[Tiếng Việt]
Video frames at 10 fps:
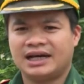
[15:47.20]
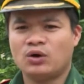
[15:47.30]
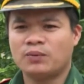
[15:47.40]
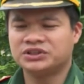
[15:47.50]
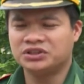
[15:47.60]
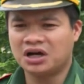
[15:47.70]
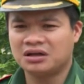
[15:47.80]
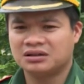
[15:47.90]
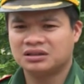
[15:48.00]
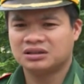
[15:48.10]
hay hộp sữa.
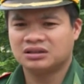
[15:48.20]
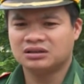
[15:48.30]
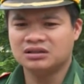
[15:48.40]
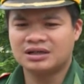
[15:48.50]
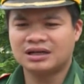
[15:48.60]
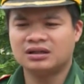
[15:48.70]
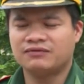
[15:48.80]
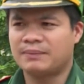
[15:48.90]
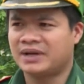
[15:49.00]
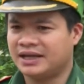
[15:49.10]
Từ các
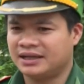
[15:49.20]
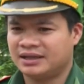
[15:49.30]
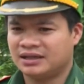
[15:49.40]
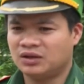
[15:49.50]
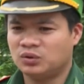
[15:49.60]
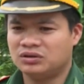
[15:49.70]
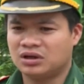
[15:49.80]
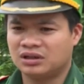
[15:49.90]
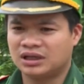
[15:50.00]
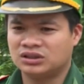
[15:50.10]
thực phẩm này, các đối
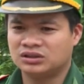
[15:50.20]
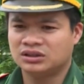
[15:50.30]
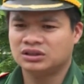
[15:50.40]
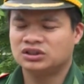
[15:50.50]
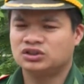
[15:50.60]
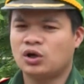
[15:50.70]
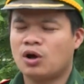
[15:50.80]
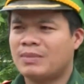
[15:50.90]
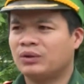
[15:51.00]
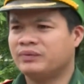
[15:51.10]
tượng là
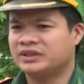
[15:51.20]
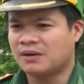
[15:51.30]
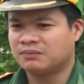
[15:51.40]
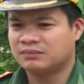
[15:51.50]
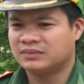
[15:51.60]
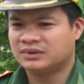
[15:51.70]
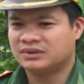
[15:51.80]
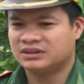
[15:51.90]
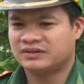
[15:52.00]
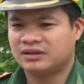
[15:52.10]
cho ma túy vào trong
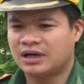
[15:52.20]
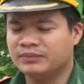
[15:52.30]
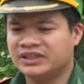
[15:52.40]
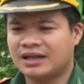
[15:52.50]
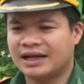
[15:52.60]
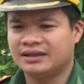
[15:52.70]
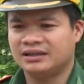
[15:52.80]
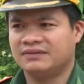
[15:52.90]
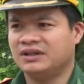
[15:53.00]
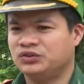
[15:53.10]
và cầm trên tay
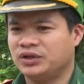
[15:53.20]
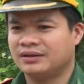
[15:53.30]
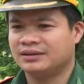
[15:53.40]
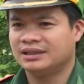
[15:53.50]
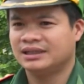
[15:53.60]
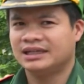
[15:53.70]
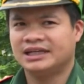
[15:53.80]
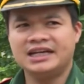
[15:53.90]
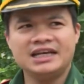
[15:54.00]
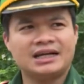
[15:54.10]
để vận chuyển.
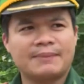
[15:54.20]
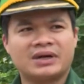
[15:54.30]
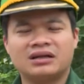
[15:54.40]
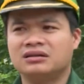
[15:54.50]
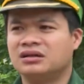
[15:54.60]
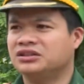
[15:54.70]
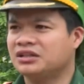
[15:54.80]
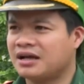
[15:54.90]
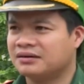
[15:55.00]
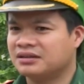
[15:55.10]
Khi gặp các lực lượng chức
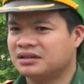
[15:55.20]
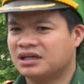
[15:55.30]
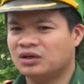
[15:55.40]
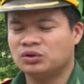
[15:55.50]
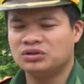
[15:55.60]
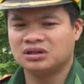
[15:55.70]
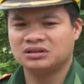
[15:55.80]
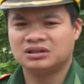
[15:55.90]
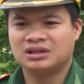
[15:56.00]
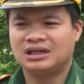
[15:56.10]
năng, các đối tượng
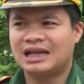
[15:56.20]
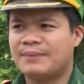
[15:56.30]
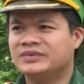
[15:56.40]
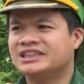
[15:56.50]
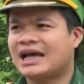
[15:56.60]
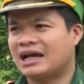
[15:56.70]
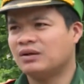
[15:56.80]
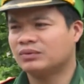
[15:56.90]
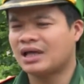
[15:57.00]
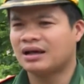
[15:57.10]
làm giả
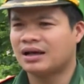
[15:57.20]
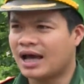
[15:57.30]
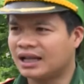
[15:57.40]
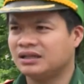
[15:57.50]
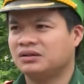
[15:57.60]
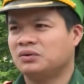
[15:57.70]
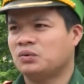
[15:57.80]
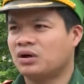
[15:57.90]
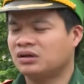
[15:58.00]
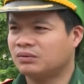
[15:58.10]
động tác ăn
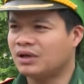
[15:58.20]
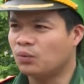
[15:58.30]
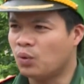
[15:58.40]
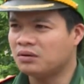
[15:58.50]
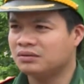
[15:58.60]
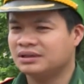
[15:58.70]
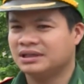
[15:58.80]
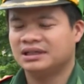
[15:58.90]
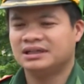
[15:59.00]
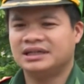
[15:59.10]
hoặc động tác uống
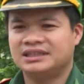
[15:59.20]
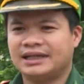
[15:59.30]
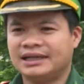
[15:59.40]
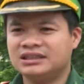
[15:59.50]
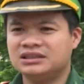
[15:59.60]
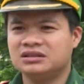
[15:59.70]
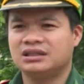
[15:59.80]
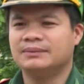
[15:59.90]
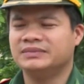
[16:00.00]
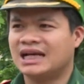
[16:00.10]
để tránh sự
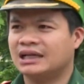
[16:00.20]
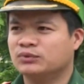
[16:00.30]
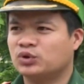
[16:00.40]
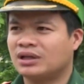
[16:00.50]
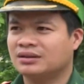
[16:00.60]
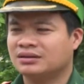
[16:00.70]
kiểm tra kiểm soát